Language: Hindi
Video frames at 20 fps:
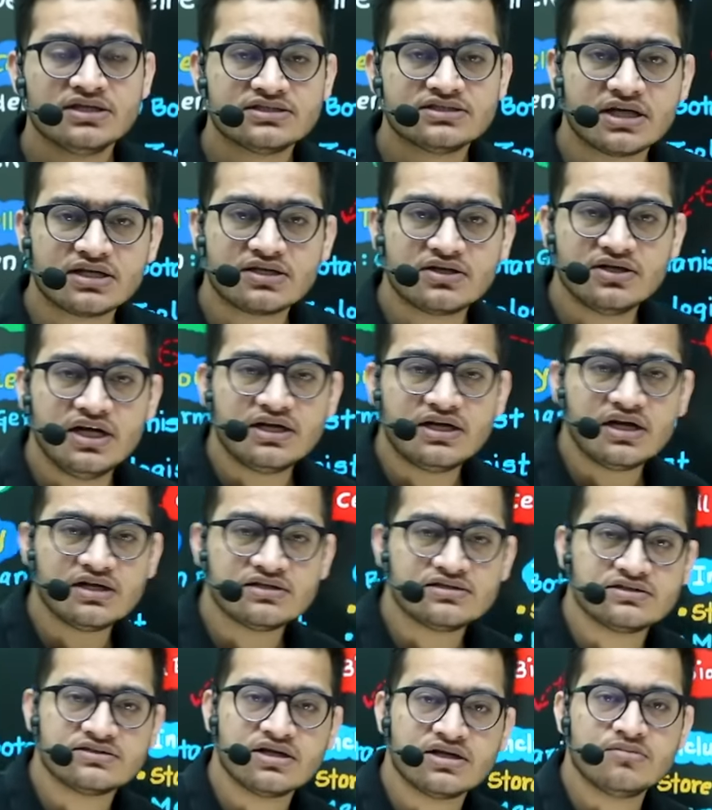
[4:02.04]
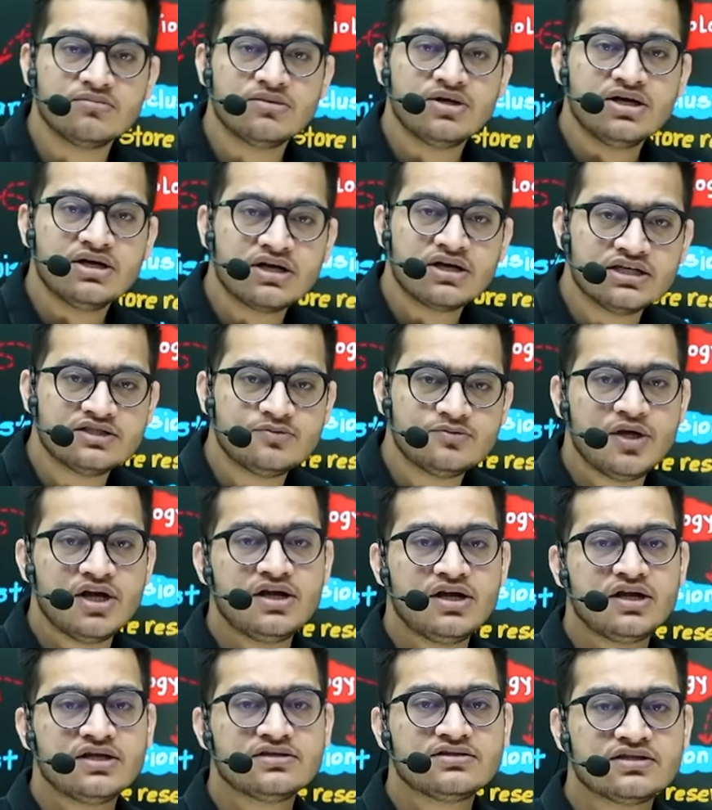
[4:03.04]
सर्कुलेटरी सिस्टम
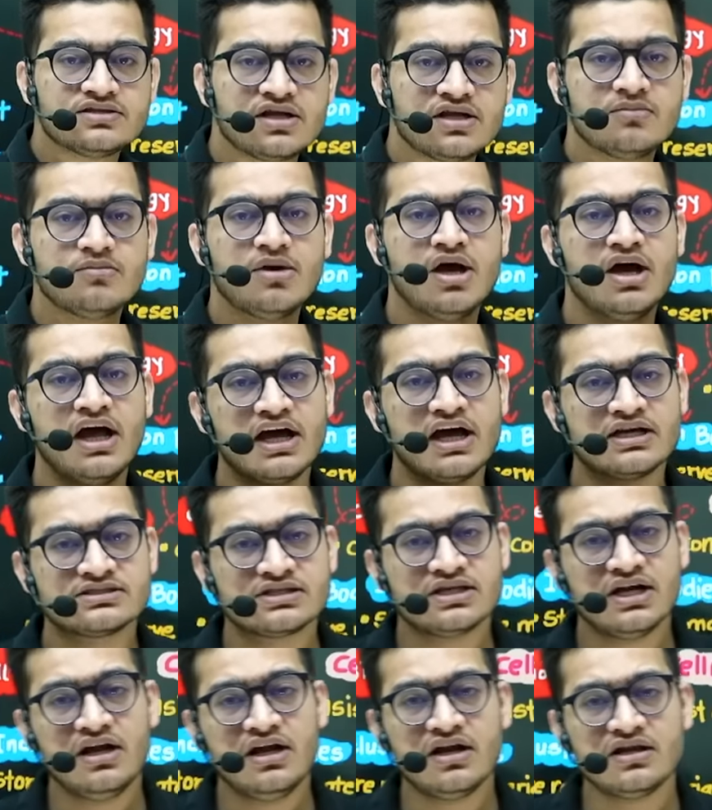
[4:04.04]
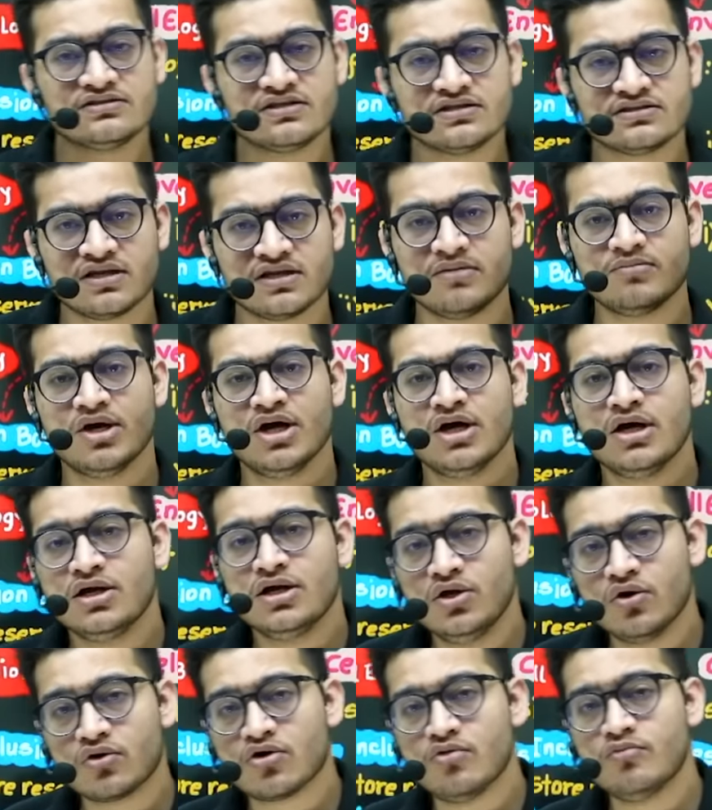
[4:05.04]
रेस्पिरेटरी सिस्टम एक्सक्रीटरी सिस्टम
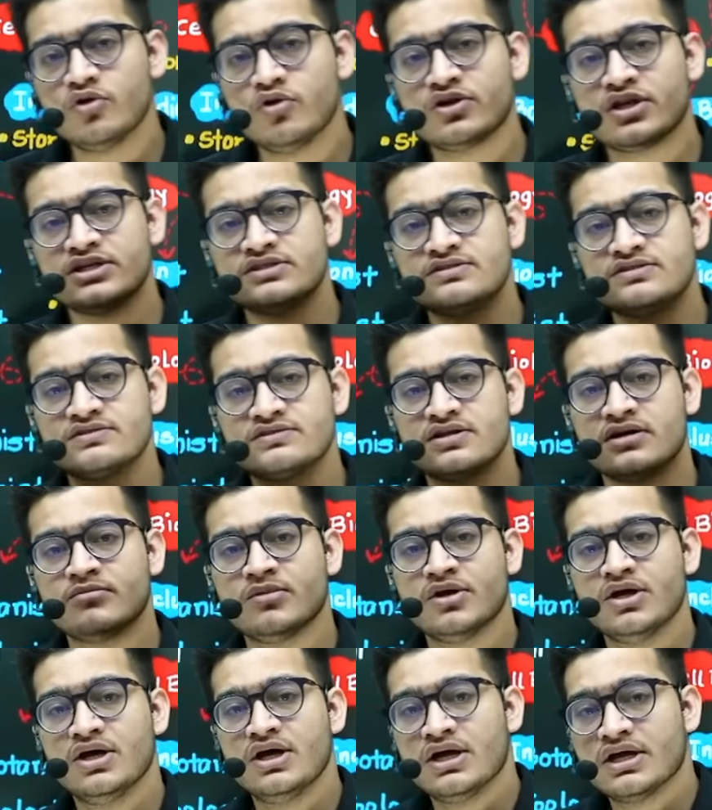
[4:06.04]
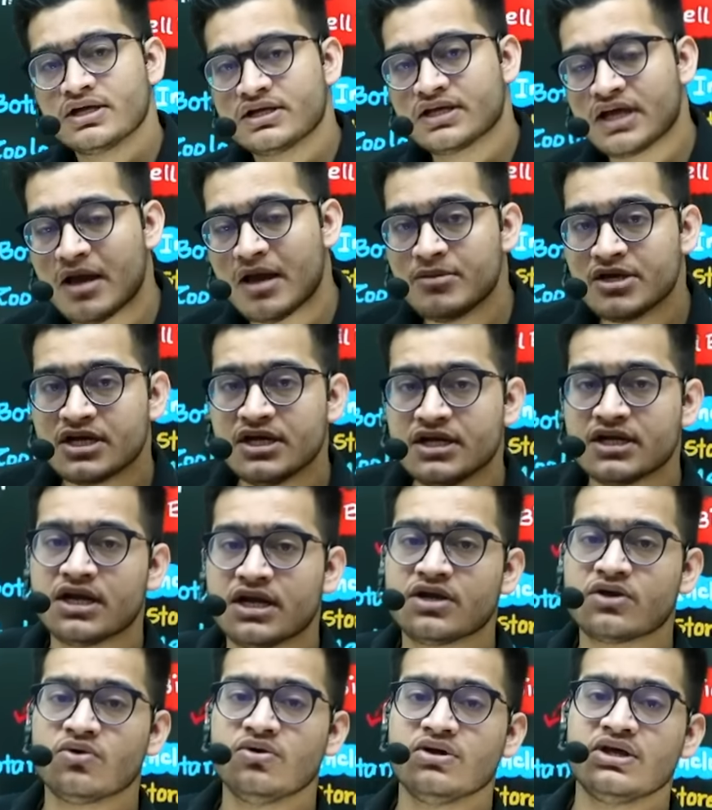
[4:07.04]
लोकोमोटरी सिस्टम केमिकल
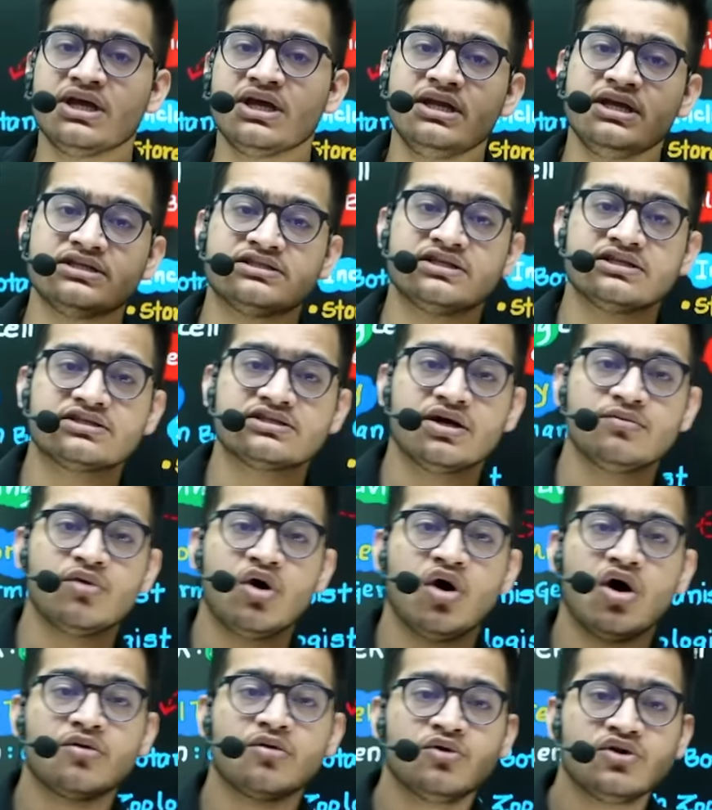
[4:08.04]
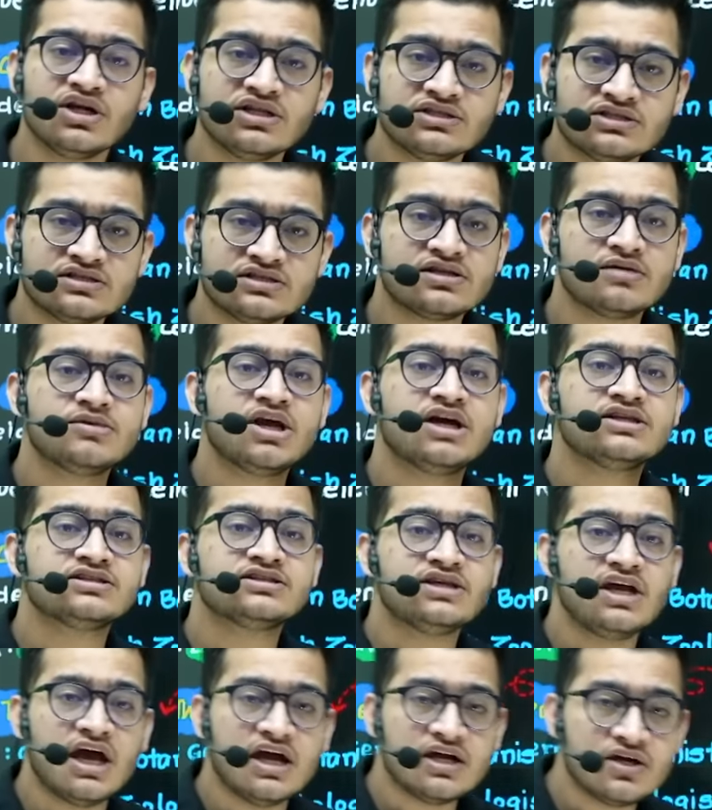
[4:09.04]
कंट्रोल के लिए सिस्टम हार्मोनल सिस्टम या
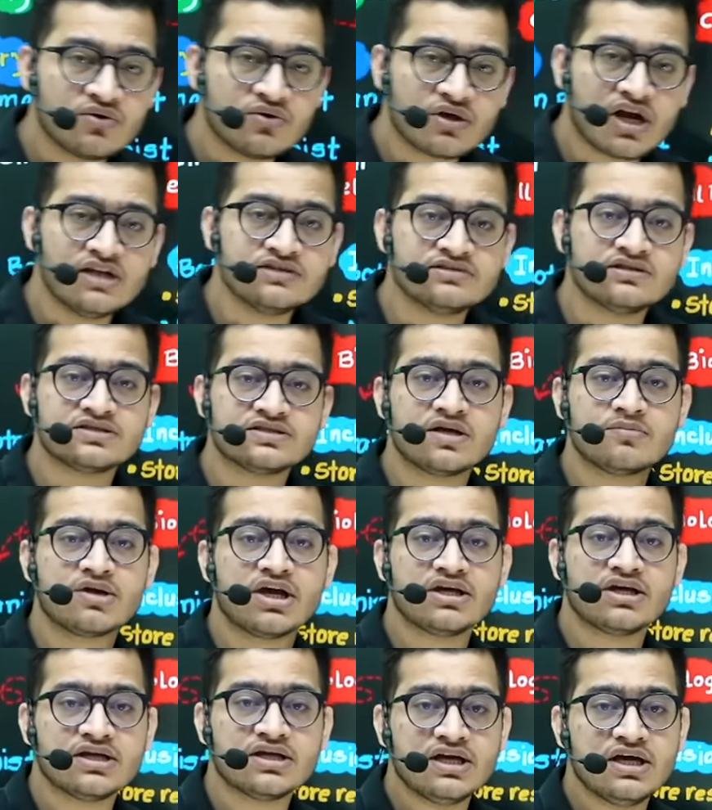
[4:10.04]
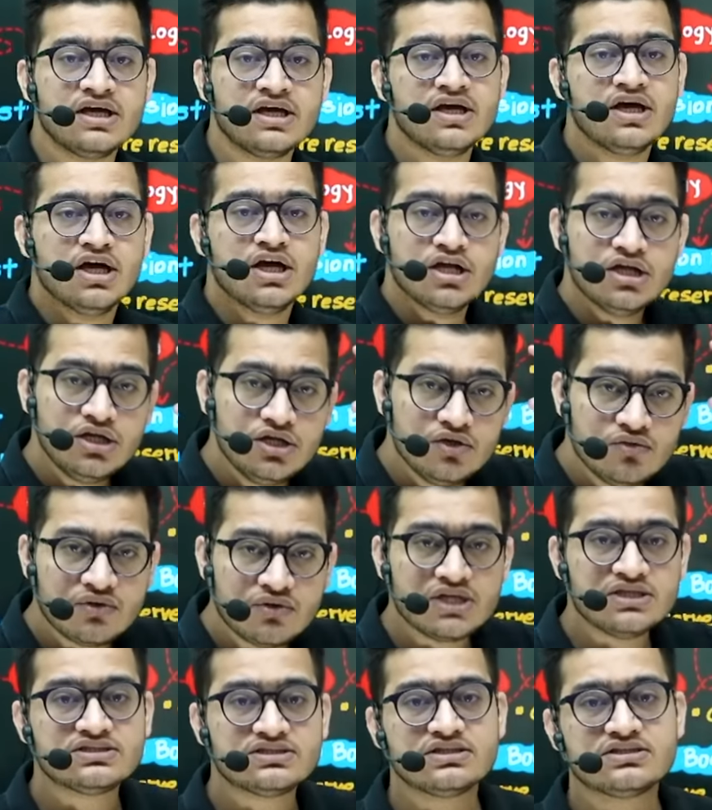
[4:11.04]
जैसे एंडोक्राइन सिस्टम कहते हैं
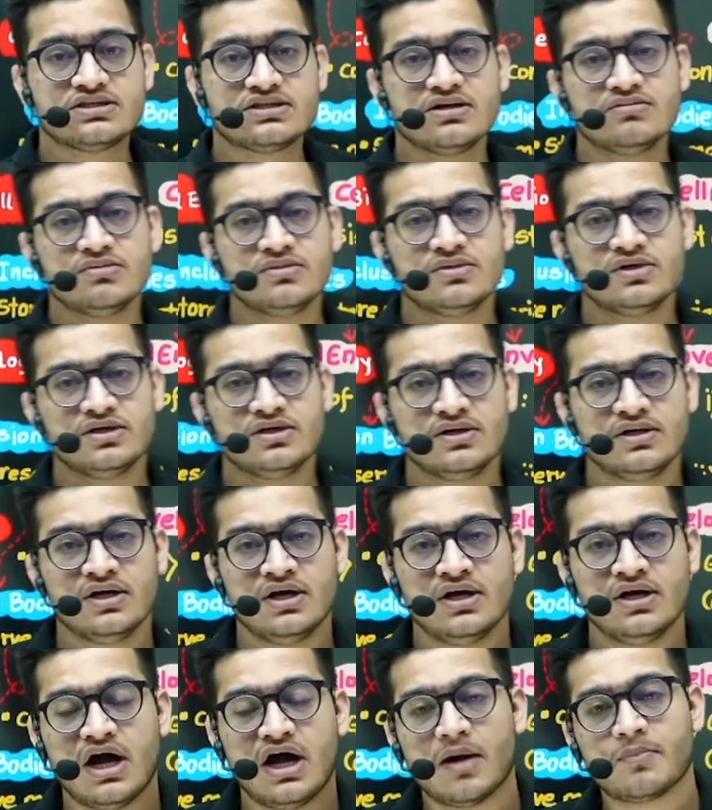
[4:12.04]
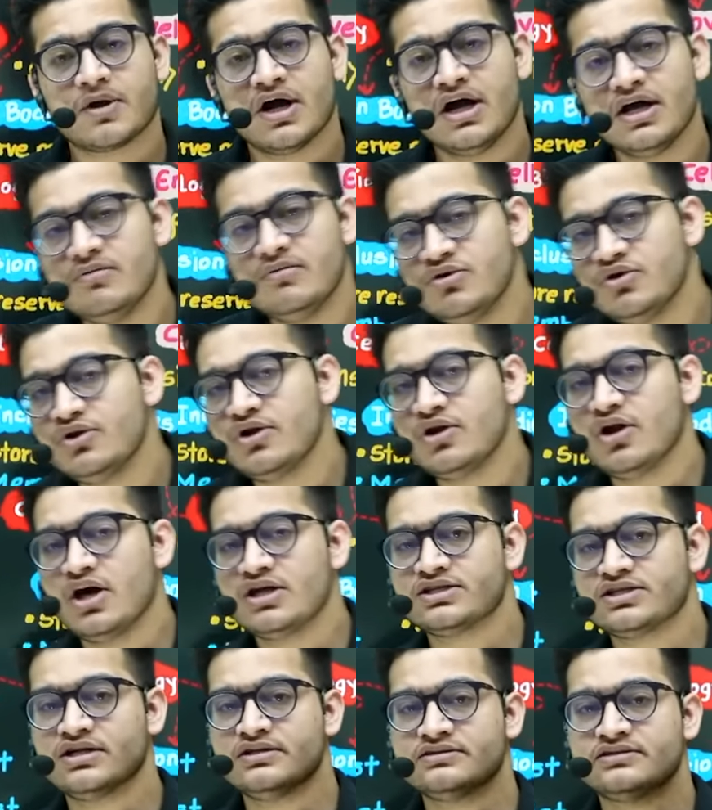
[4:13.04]
न्यूरल सिस्टम आपका
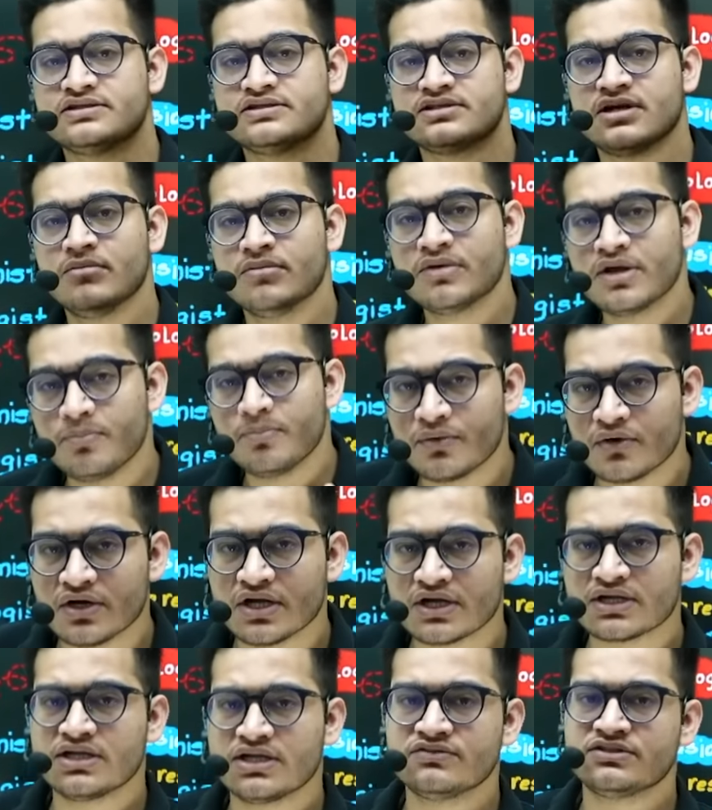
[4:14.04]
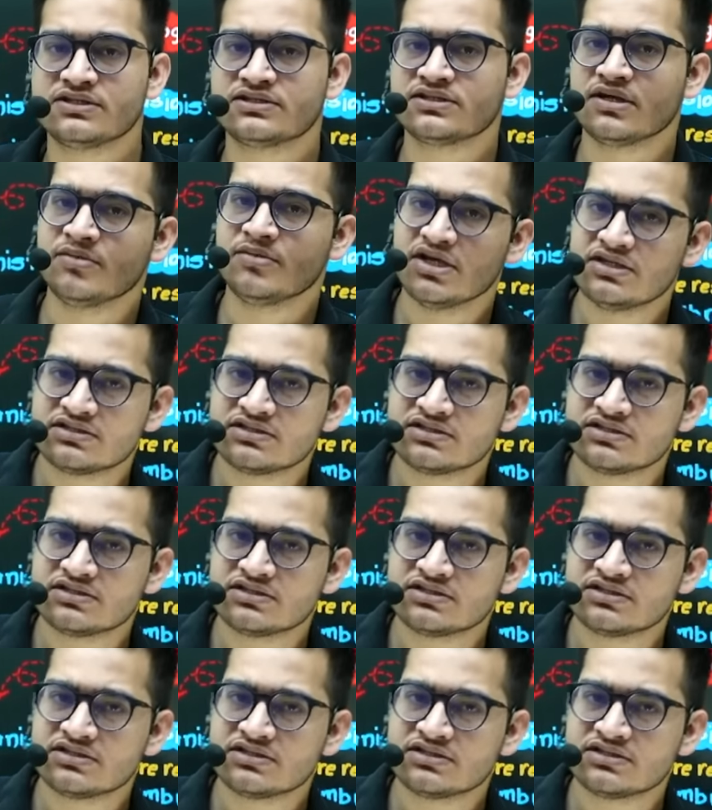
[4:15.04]
इम्यूनोलॉजिकल सिस्टम रिप्रोडक्टिव सिस्टम ये